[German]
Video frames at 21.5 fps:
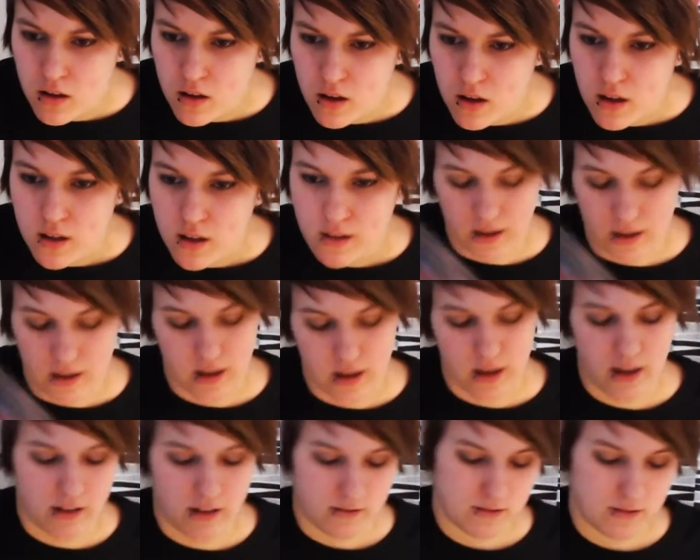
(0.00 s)

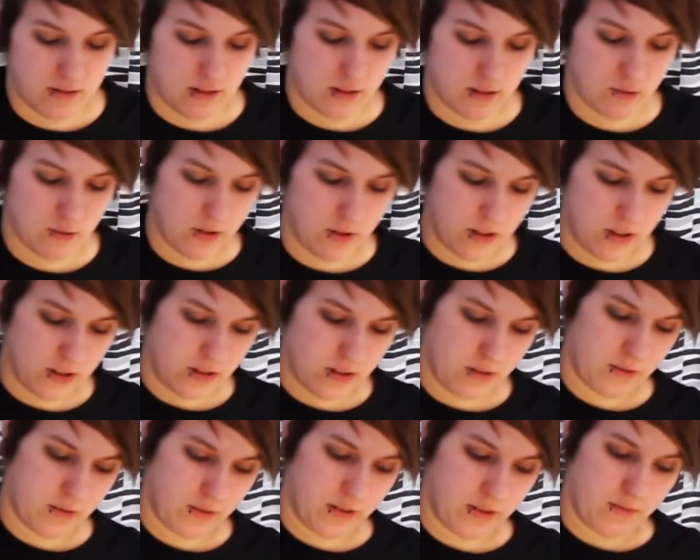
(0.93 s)
ja, natürlich,
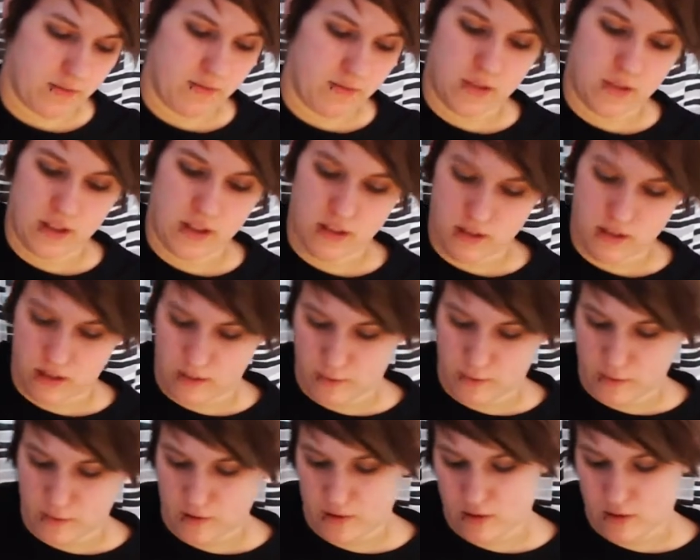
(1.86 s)
aber ich gebe
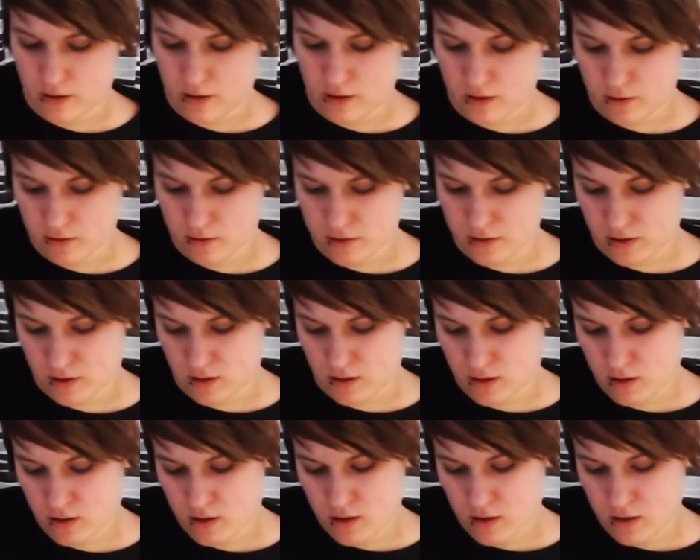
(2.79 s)
das nicht aus. Da.
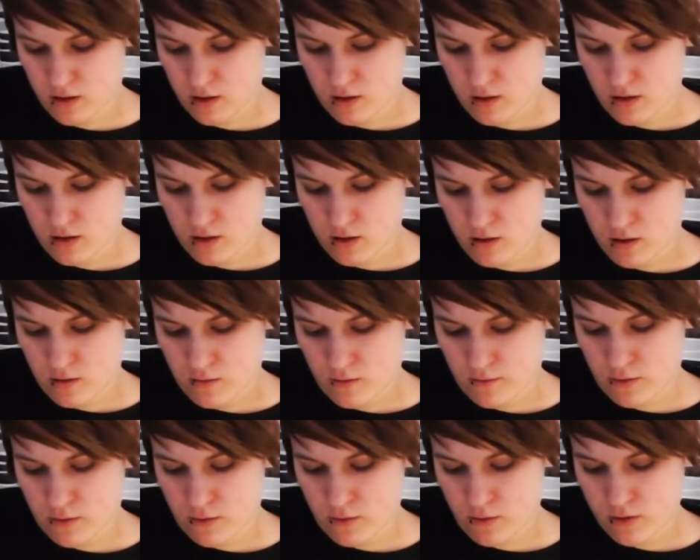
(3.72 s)

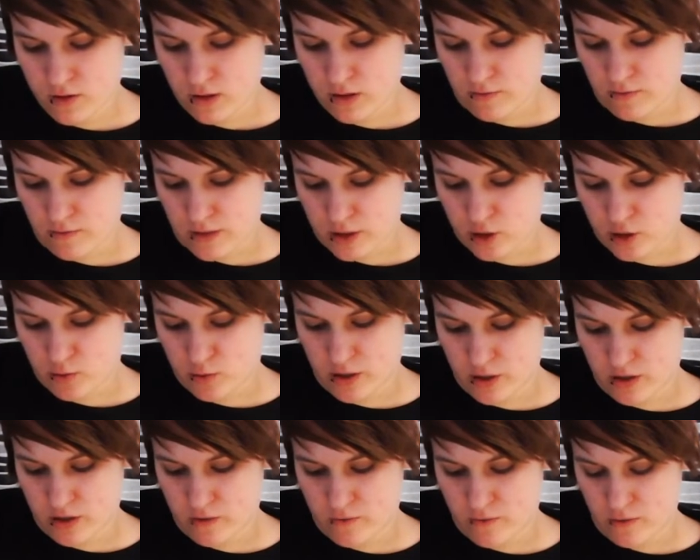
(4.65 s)

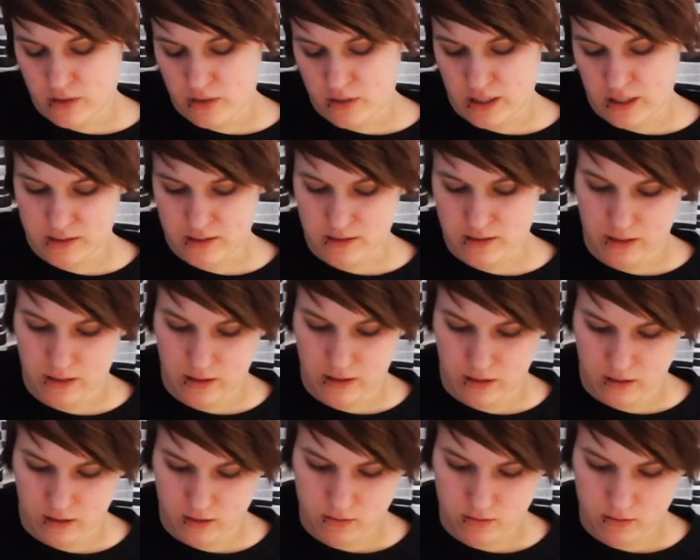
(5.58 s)
Flüssigwaschmittel für Textil.